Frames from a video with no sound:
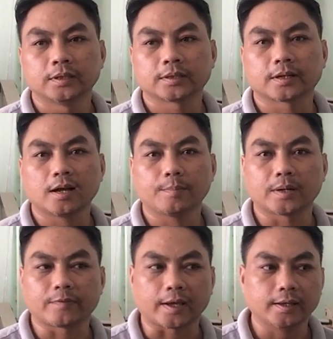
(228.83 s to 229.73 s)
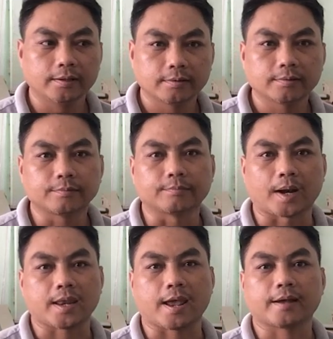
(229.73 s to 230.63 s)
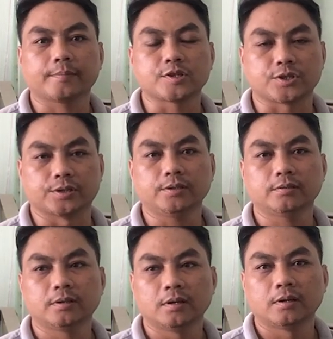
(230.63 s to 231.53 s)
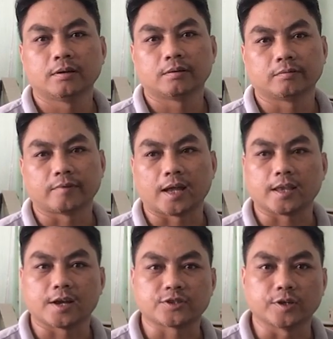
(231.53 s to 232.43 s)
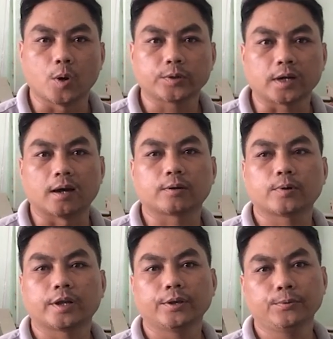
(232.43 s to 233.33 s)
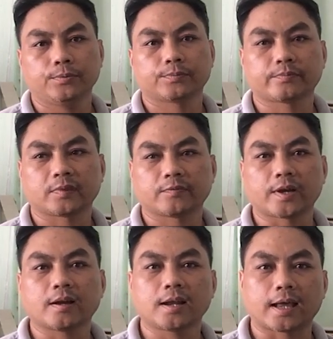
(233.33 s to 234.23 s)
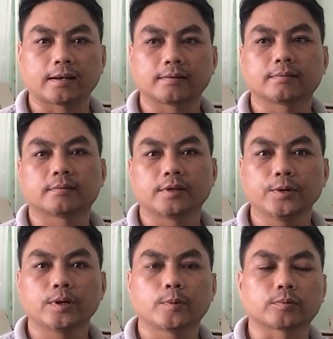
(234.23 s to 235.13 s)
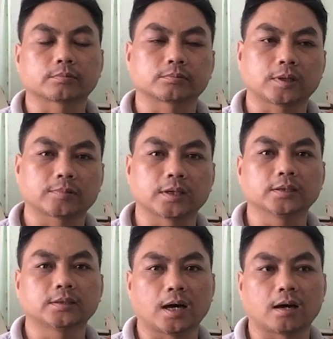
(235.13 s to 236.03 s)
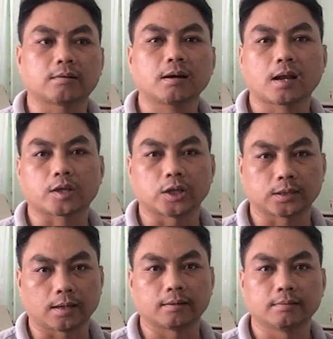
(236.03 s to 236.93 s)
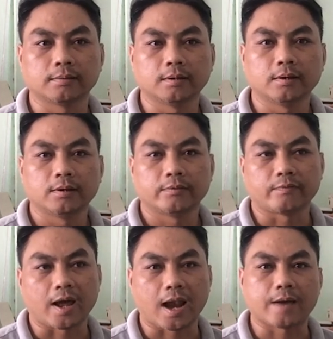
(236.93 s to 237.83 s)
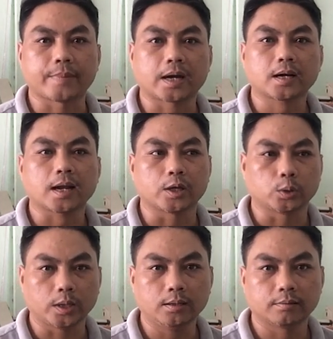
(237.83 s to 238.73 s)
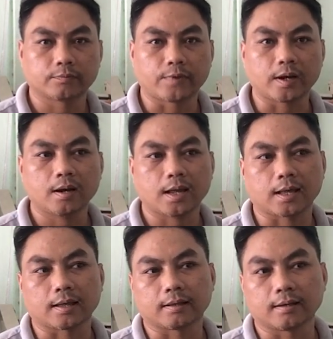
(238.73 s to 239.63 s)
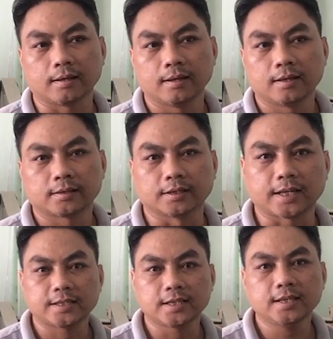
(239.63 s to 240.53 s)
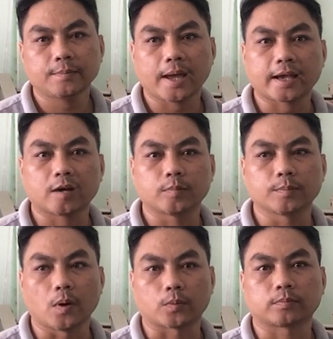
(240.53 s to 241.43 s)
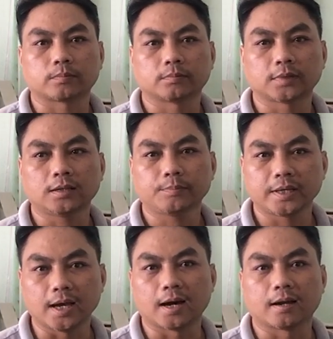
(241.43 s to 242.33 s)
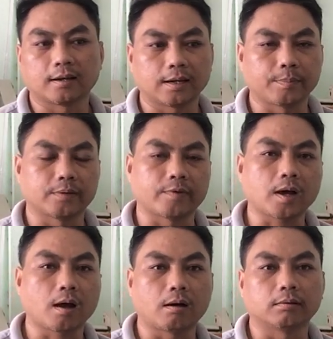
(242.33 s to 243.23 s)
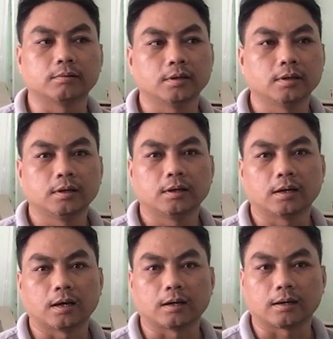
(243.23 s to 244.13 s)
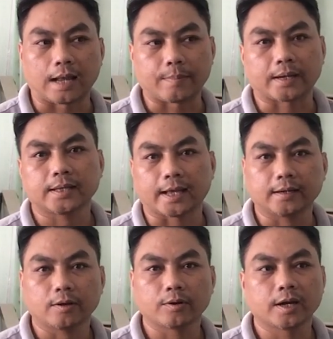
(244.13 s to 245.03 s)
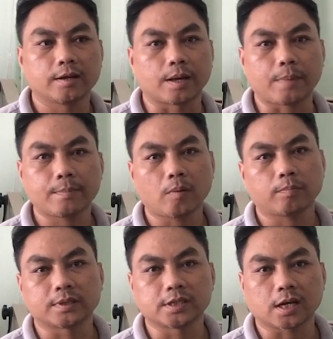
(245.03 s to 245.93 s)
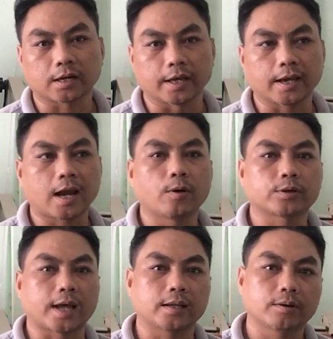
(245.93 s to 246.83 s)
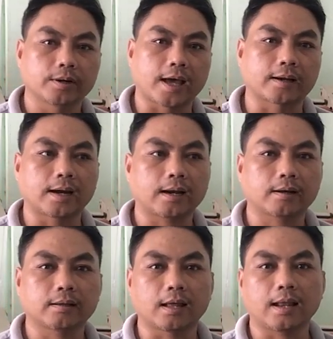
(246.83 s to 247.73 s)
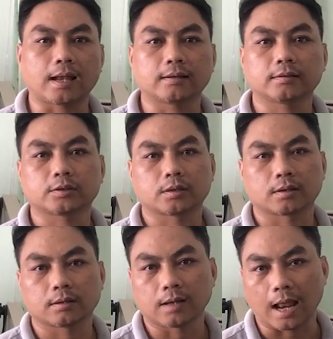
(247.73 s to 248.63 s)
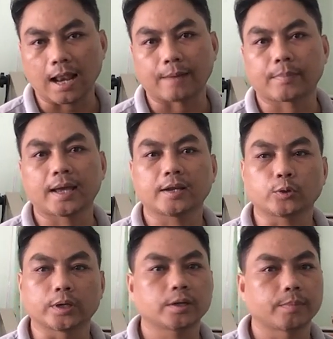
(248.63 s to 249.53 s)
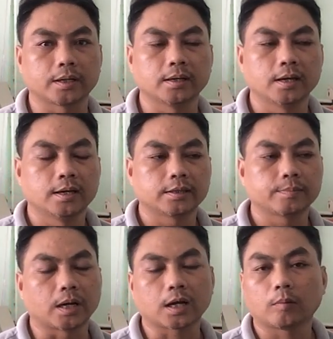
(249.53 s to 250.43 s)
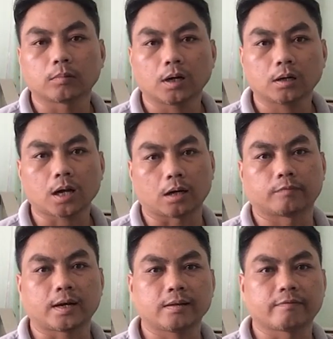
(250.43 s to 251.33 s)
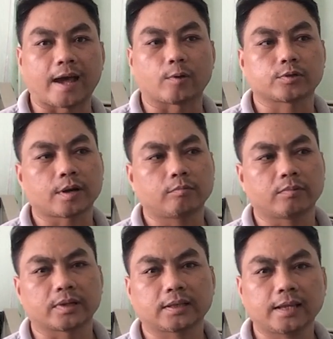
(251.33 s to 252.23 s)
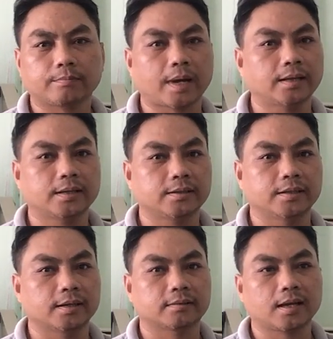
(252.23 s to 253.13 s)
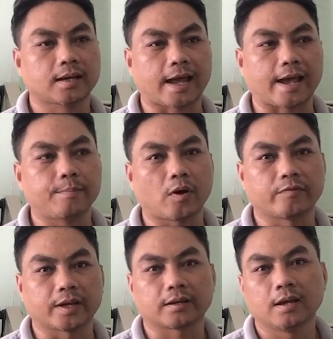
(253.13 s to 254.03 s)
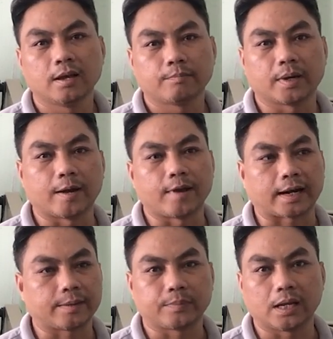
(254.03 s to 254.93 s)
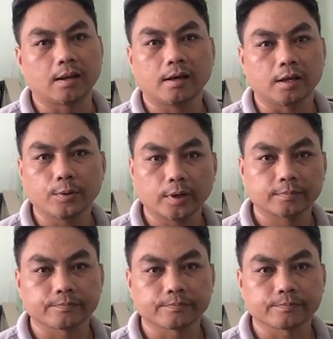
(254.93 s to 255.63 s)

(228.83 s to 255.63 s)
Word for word: Do đó mình phải mạnh dạn mình sửa, và nhờ sự hỗ trợ của anh Hiếu, phải nói là anh Hiếu là một trong những thợ rất là nhiệt tình và làm ăn rất là uy tín. Phải nói là từ 9 năm 2011 đến bây giờ là mình vẫn còn làm ăn với ảnh. Đôi khi là máy móc mình chỉ cần điện alo cho ảnh thôi là ảnh đã có thể là ảnh làm máy, ảnh chuyển cho mình, chứ mình không có cần phải đi vào trong và test máy test gì hết. Tất cả mọi việc mình đều đặt niềm tin đó Hiếu hết.